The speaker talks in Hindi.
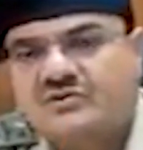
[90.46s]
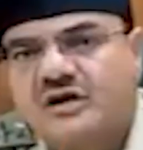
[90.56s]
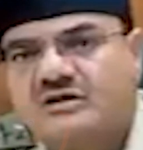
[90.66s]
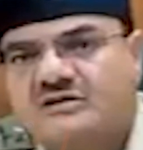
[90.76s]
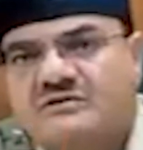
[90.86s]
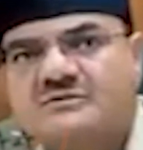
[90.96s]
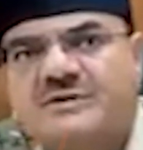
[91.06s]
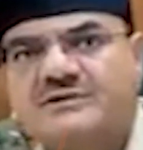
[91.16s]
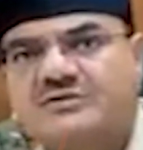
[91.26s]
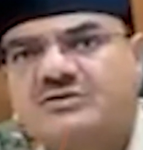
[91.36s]
जुगलाल सब
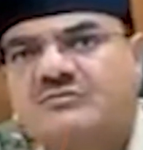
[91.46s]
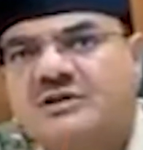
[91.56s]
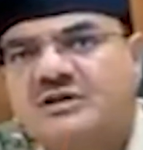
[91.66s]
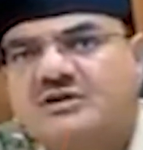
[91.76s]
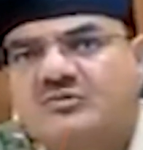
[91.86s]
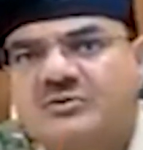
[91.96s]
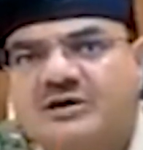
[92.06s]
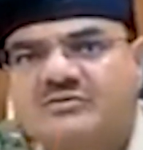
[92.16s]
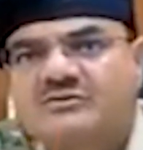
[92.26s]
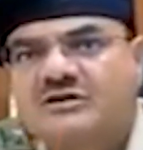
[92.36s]
इंस्पेक्टर को मिलने के
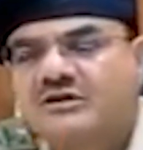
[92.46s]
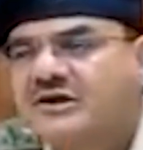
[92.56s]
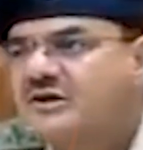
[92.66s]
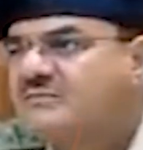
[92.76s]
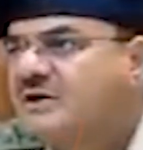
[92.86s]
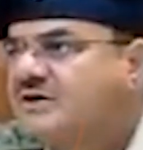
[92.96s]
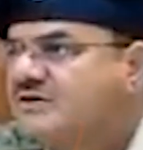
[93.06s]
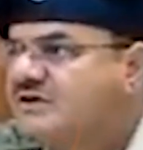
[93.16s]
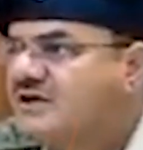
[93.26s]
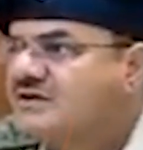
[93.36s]
उपरांत उसने एक रेडिंग
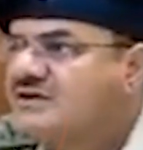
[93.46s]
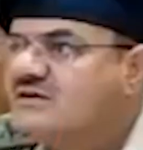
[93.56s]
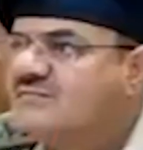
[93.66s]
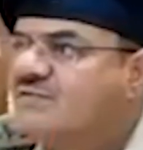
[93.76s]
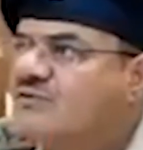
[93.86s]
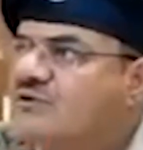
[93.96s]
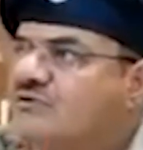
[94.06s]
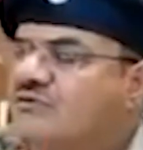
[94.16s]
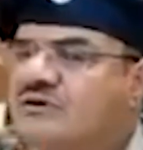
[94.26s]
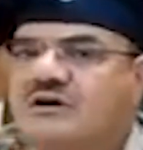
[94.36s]
पार्टी तैयार की और
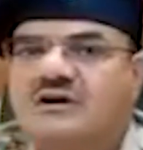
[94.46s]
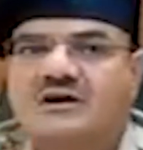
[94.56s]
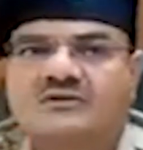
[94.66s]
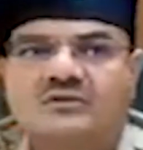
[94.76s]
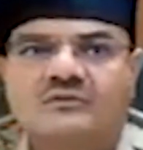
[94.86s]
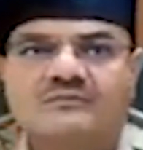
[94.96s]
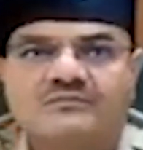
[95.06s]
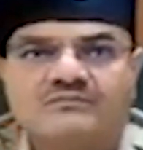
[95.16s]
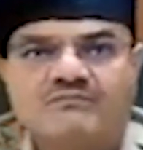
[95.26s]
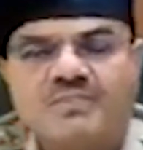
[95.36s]
इनको रंगे हाथों
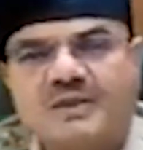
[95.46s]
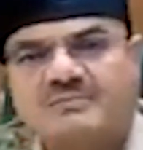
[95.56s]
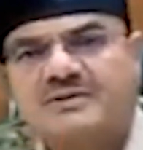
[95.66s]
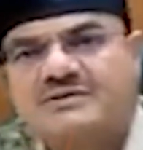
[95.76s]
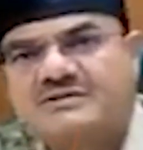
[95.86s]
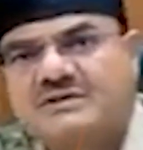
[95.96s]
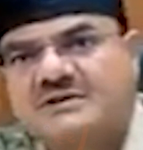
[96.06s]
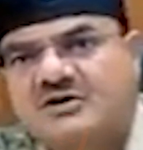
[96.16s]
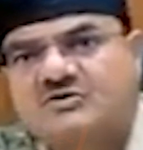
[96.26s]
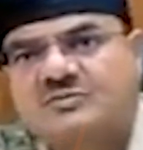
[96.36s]
पच्चीस
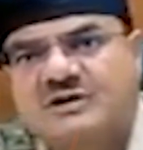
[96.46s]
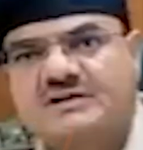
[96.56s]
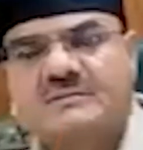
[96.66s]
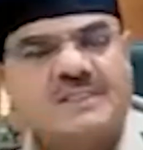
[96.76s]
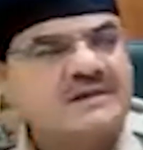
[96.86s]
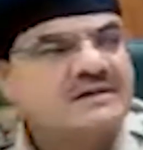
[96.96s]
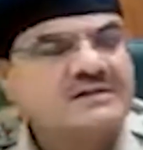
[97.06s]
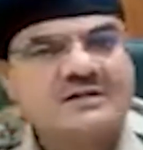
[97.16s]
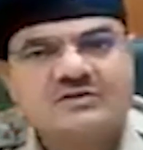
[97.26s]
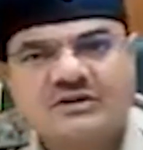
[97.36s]
हज़ार रुपये
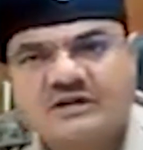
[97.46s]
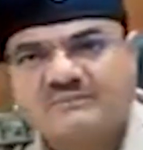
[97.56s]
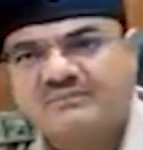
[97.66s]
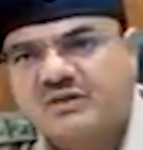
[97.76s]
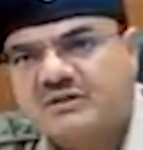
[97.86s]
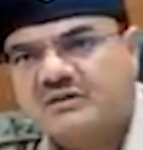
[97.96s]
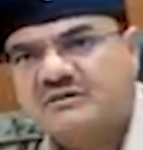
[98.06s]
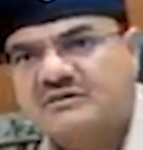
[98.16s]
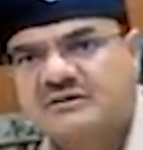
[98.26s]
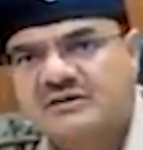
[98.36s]
लेते हुए
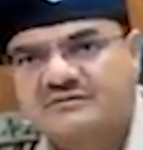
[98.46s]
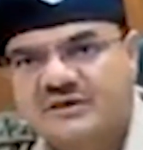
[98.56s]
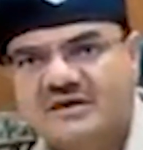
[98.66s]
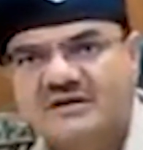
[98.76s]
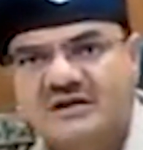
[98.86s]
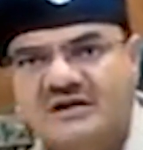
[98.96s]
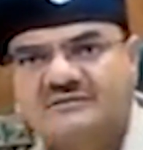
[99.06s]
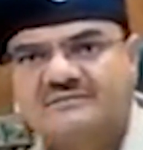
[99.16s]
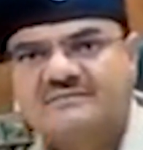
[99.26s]
गिरफ्तार किया